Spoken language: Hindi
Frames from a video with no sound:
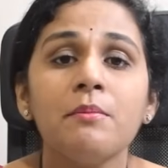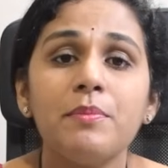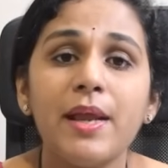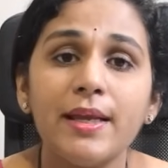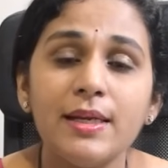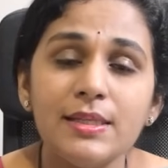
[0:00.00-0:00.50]

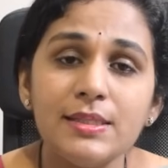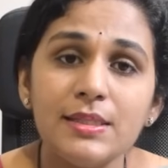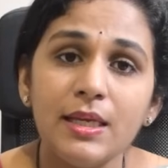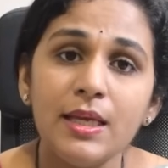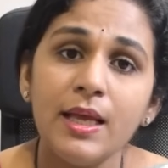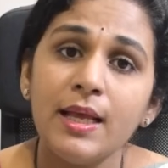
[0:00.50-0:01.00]

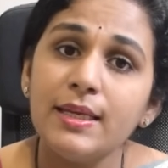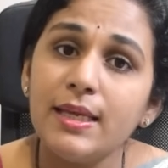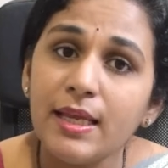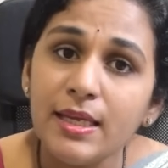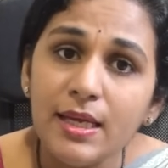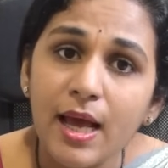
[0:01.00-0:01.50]
प्रेगनेंसी
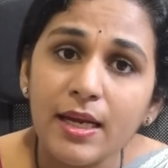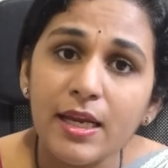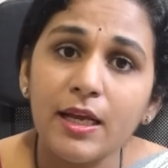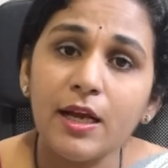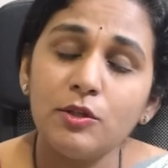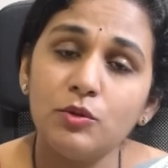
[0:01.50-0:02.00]
नहीं
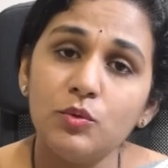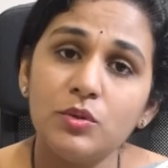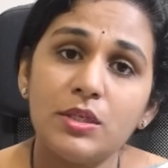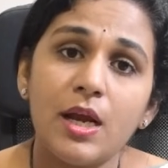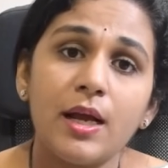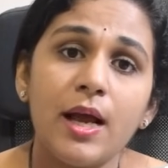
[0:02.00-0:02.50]
आने का
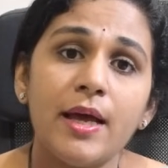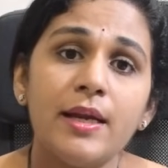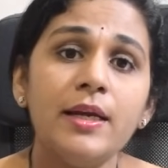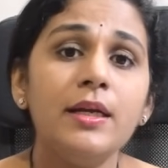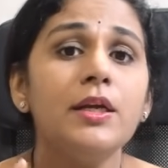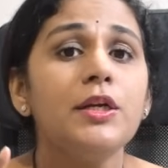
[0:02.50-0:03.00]
दूसरा
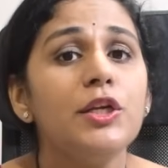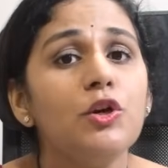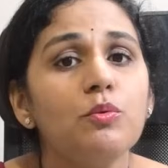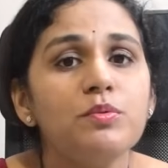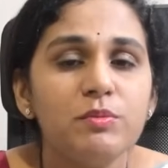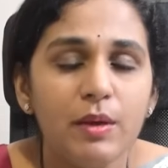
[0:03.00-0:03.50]
कारण
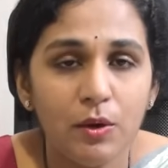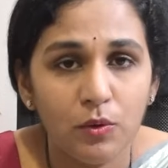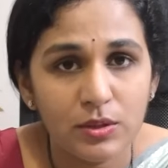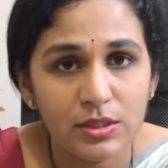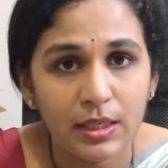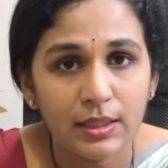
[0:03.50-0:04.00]
ट्यूब्स में
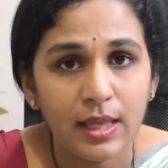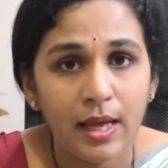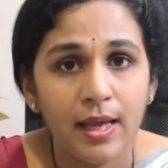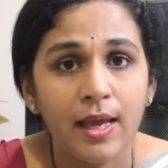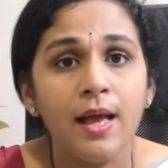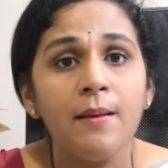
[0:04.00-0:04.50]
हो सकता
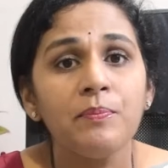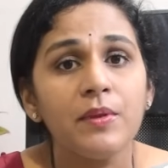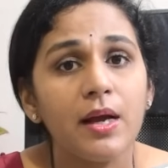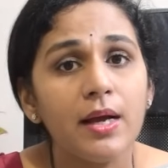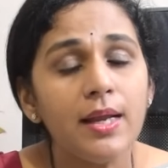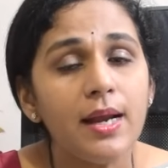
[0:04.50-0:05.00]
है
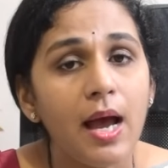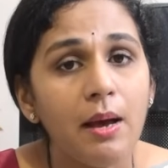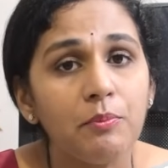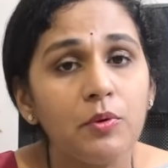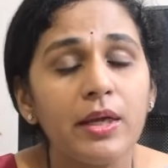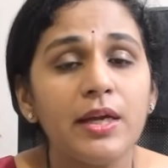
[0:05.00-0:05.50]
अगर
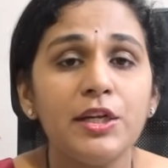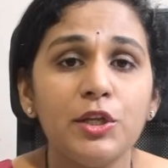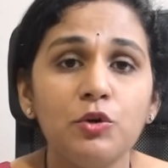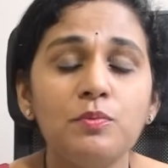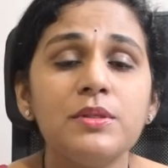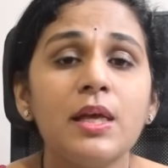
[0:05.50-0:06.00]
आपके
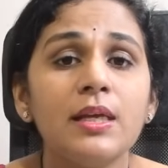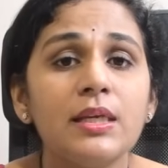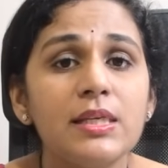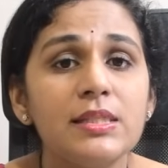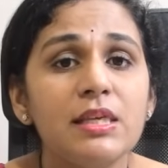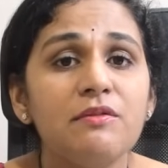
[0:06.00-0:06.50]
ट्यूब्स
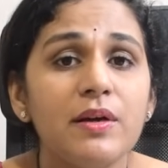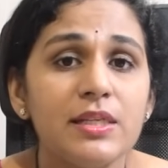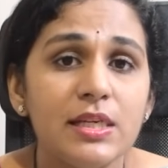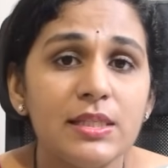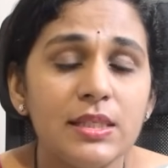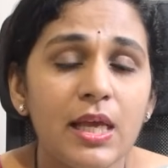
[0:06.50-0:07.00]
किसी
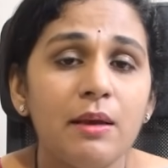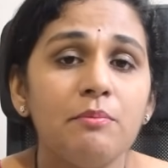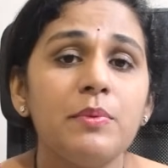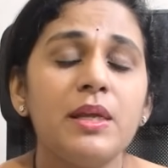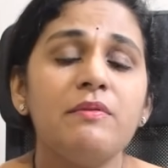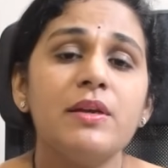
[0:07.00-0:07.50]
वजह से
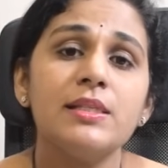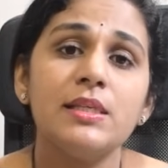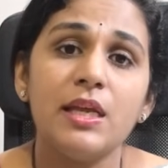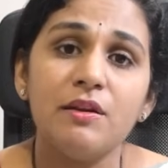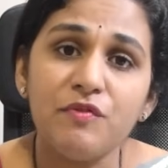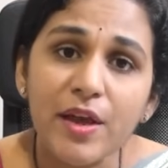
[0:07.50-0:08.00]

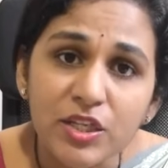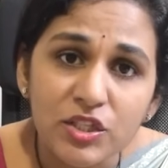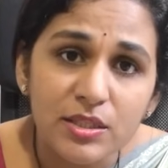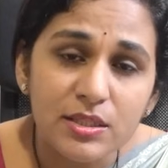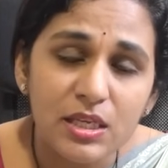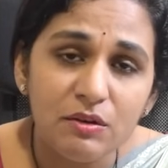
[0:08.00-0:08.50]
प्रीवियस
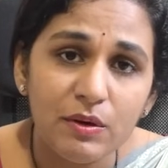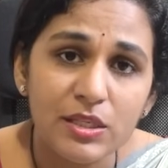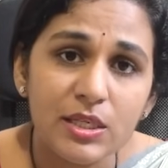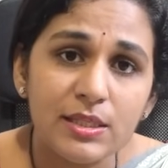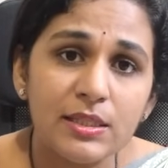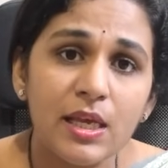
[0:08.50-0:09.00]
इन्फेक्शन की
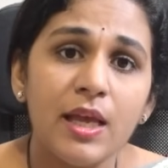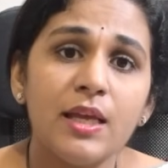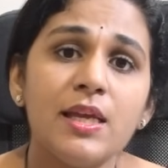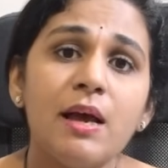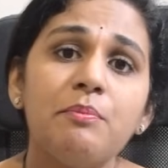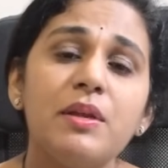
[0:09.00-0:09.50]
वजह से
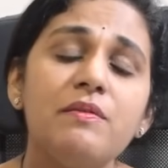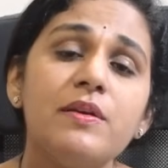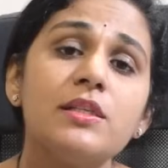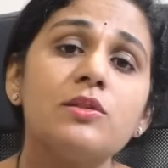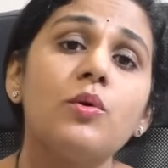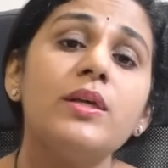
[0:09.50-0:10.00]
या
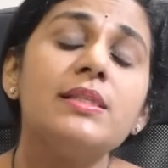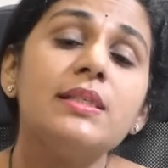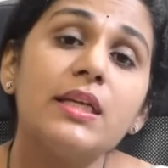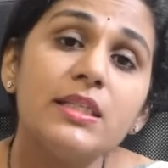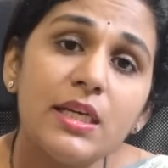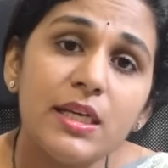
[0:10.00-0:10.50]
प्रीवियस कोई
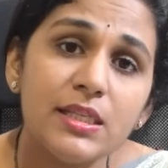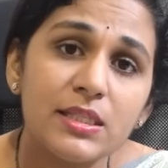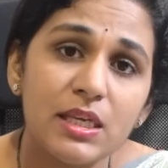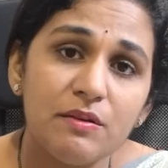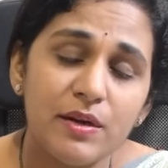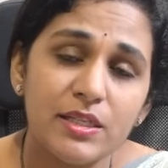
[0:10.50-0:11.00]

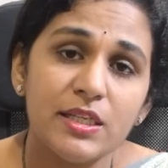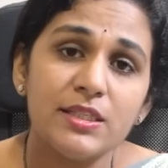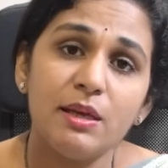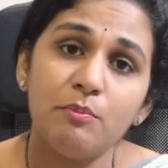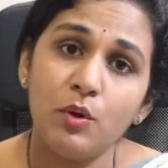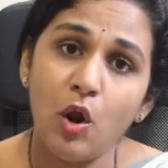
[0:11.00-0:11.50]
सर्जरीज की वजह
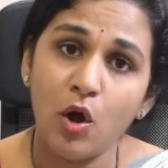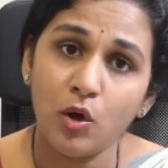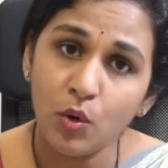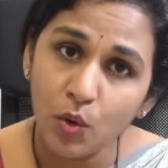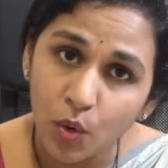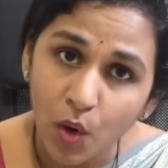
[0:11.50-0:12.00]
से
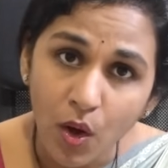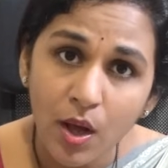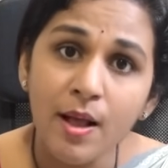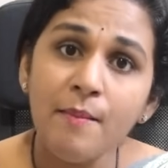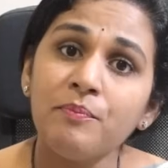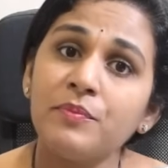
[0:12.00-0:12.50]
ब्लॉक हो
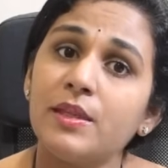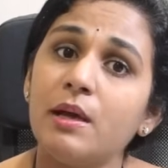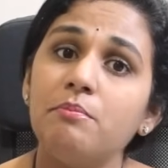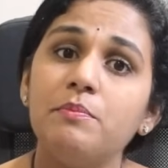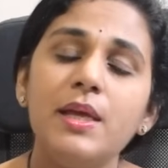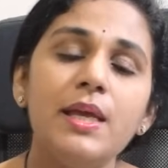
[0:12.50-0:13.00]

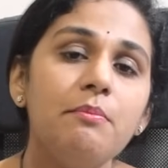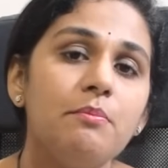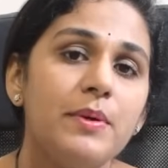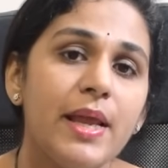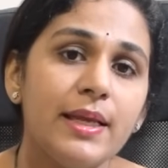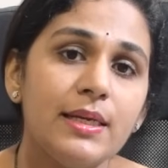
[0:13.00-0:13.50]
तब भी
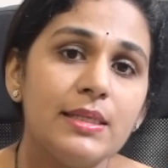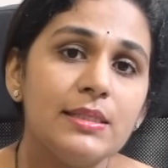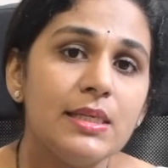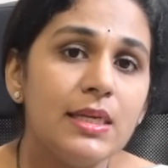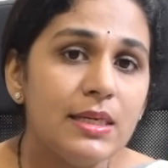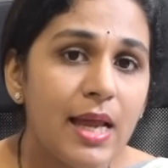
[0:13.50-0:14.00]

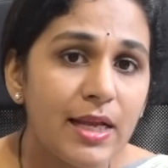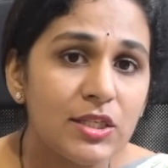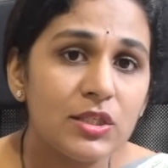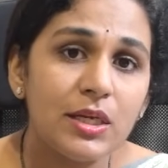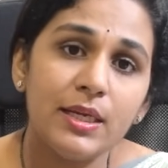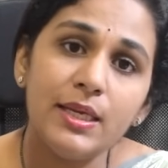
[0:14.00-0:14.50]
प्रेगनेंसी
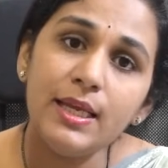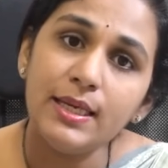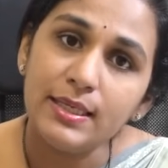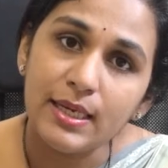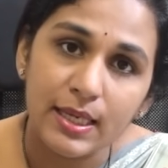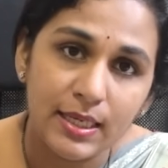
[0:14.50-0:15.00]
नेचुरली
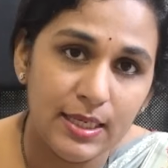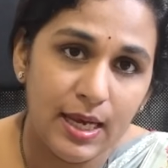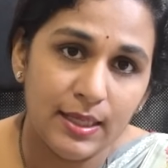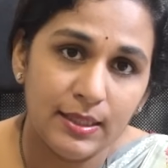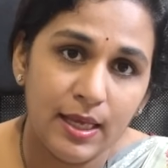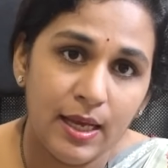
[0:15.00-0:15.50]
नहीं
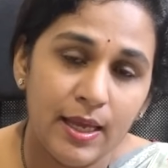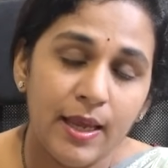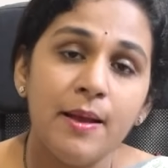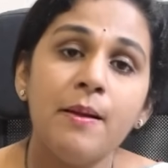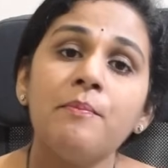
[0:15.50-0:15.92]
आता है